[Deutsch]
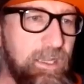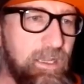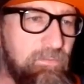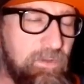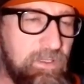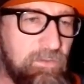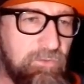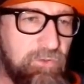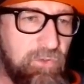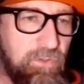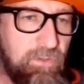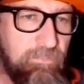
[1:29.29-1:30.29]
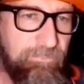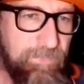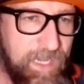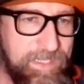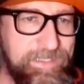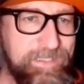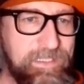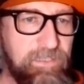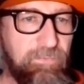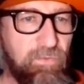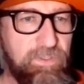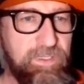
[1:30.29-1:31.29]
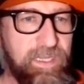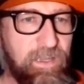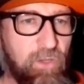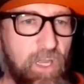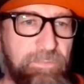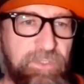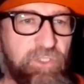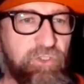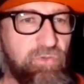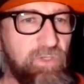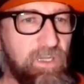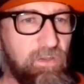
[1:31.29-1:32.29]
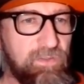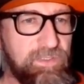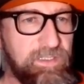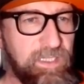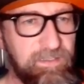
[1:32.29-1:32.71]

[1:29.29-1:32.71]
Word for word: Haben wir so einen schönen Einsatz gefunden, der auch optisch schön aussieht.